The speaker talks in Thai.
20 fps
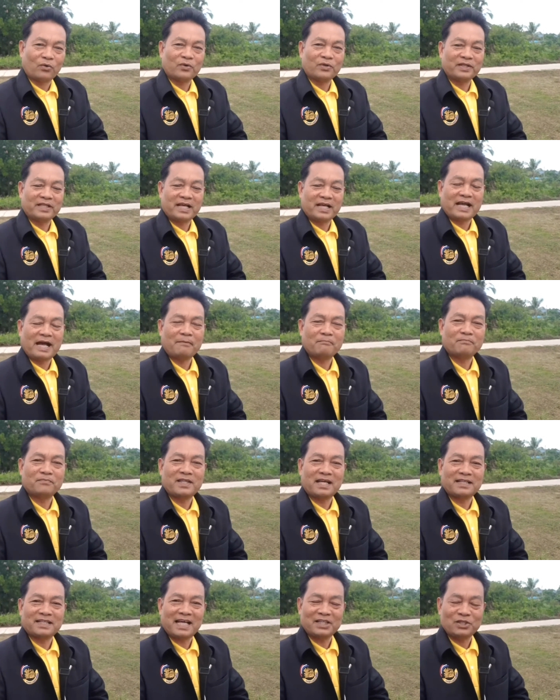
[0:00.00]
นะครับ
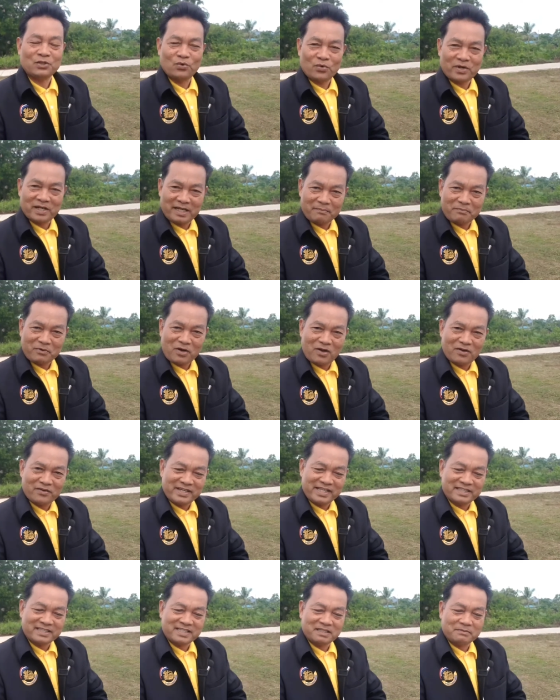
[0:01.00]
ถ้าท่านดูคลิปก็
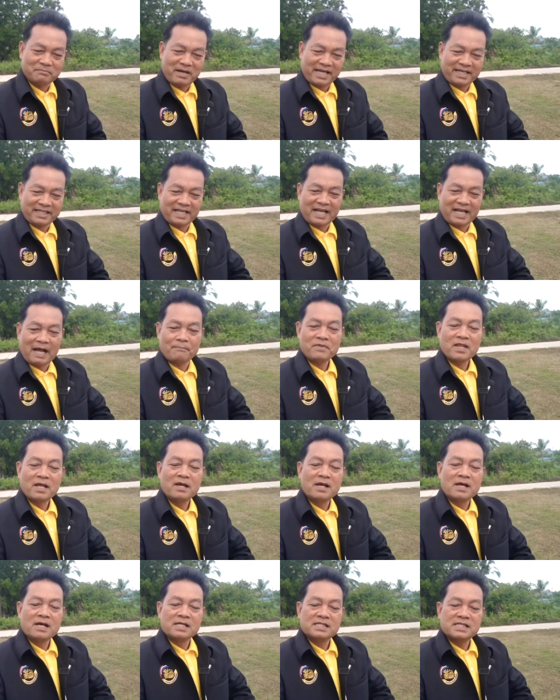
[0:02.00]
รีเทิร์นใหม่นะครับ
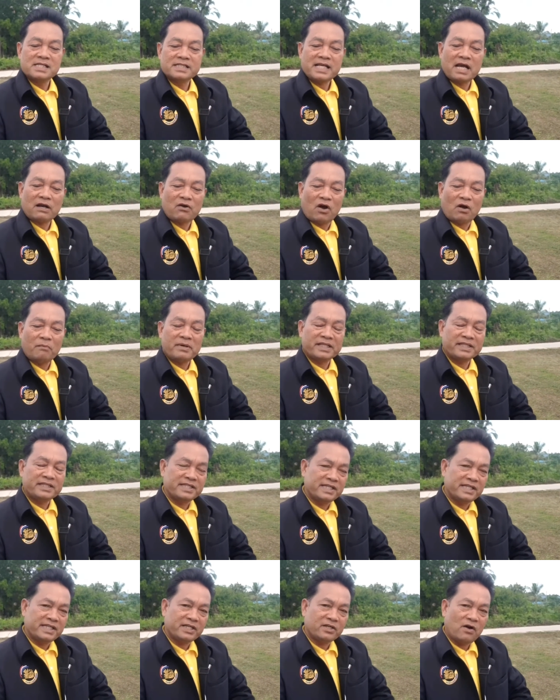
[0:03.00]
ซึ่งเจ้าของบัญ
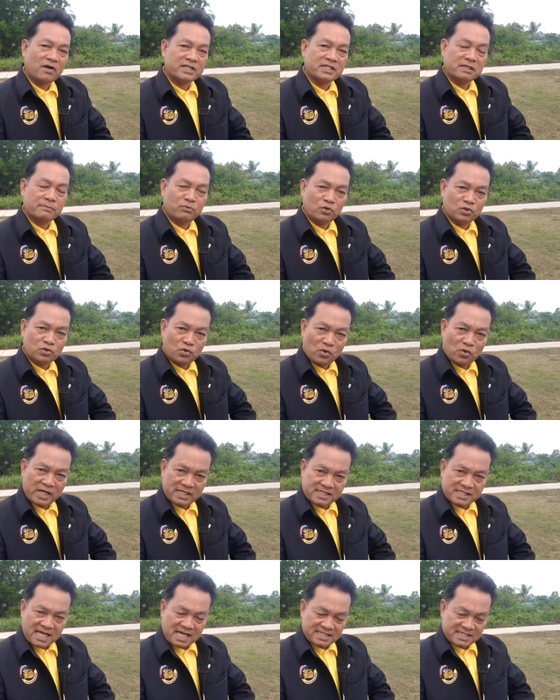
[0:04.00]
ชีก็คือผู้ช่วย
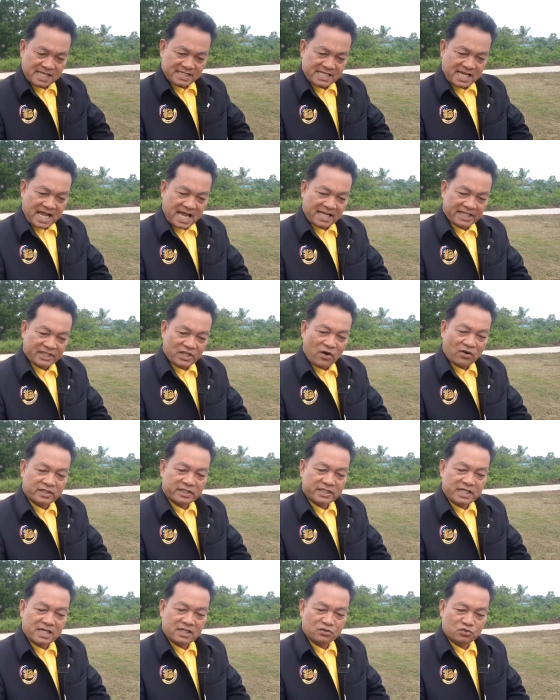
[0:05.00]
ศาสตราจารย์ ด
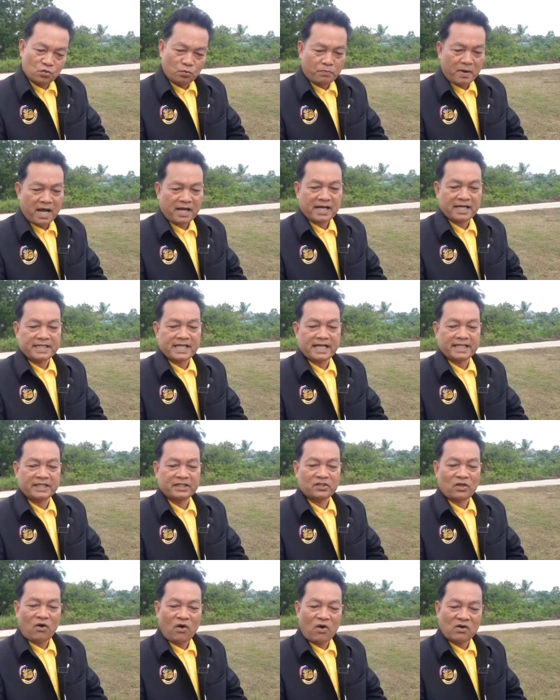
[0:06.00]
ร สุภคณัน
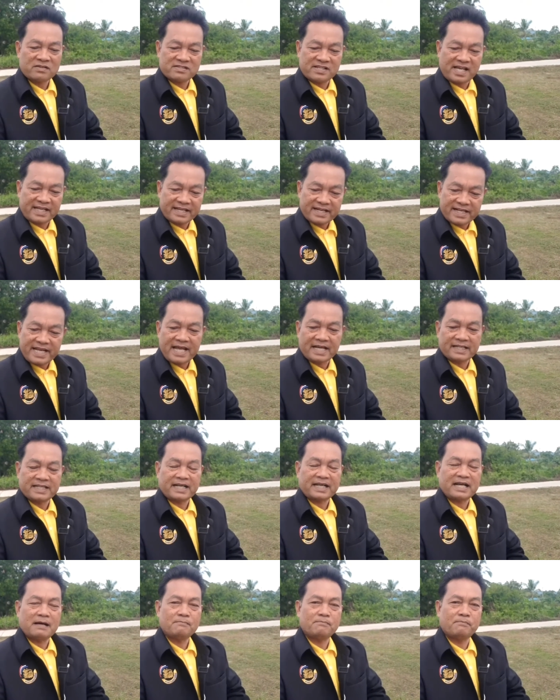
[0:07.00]
ทองใสเกลี้ยง
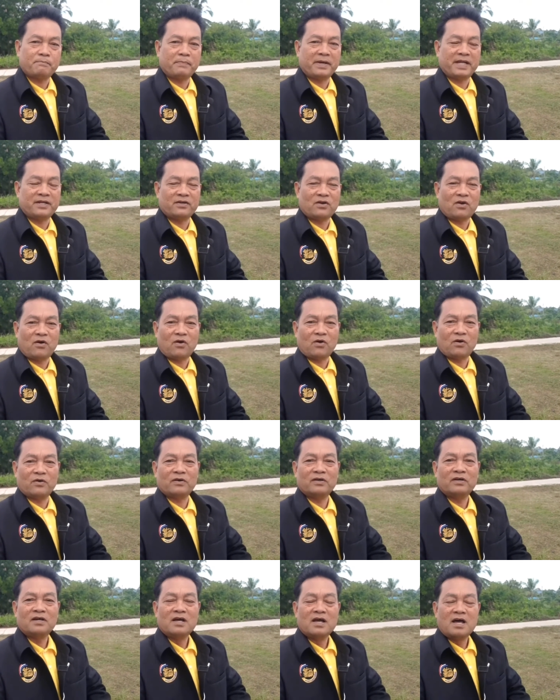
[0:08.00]
นะครับ เป็นรอง
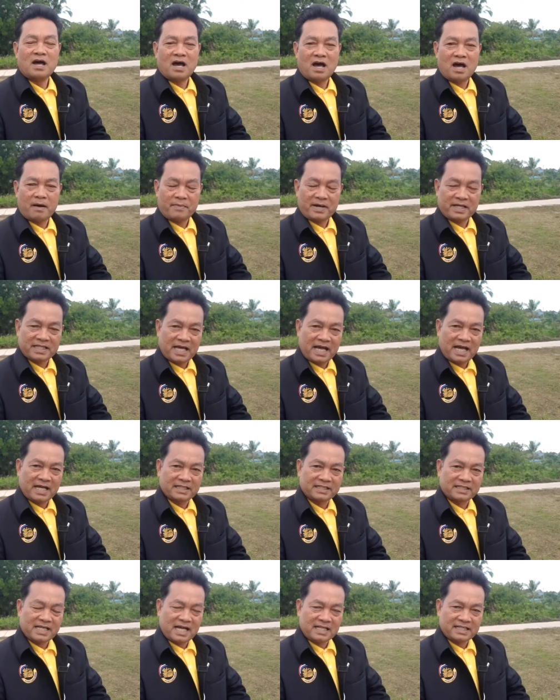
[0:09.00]
ประธาน
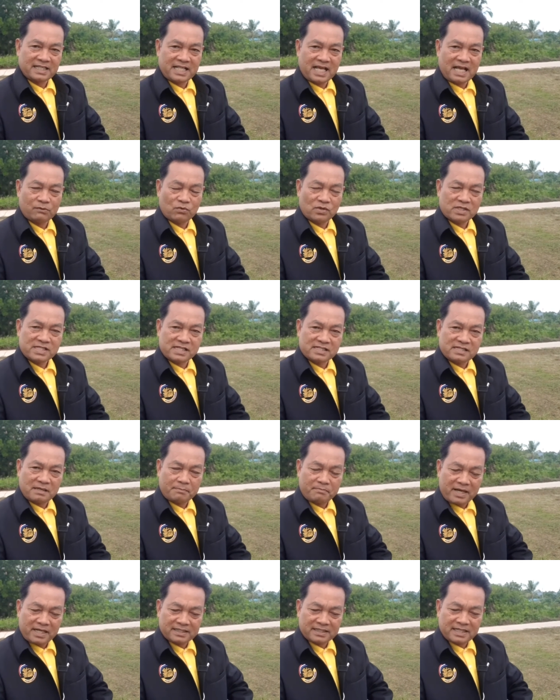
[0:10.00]
การจัดงานหัวใจสั
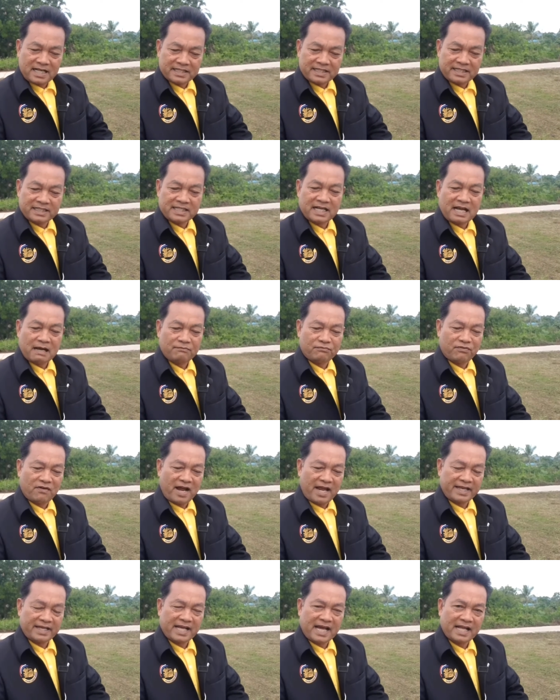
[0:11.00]
มพันธ์ครั้งนี้นะครับ
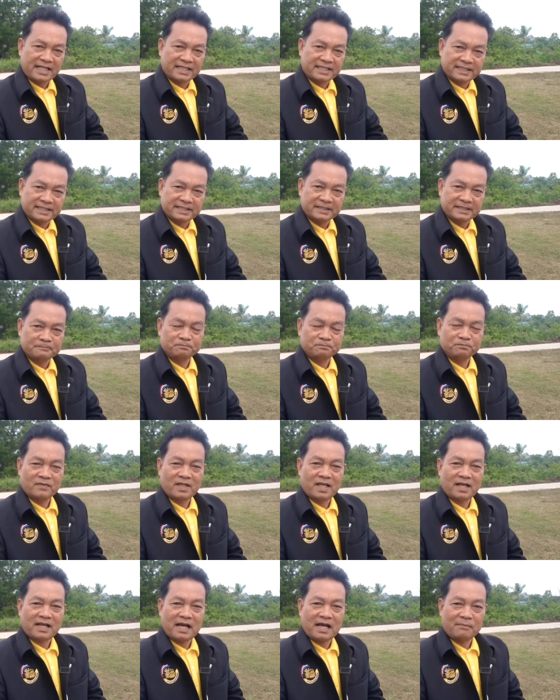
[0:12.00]
ฝ่ายการเงิน
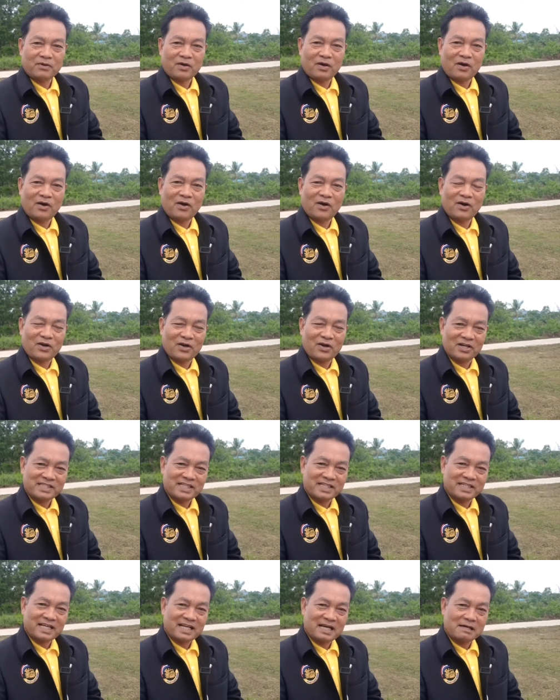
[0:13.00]
นะครับก็ขอเชิ
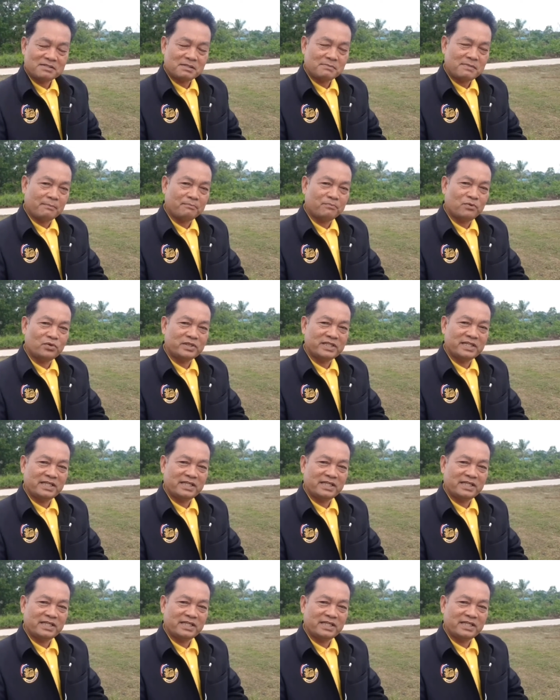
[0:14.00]
ญนะครับสำหรับผู้ที่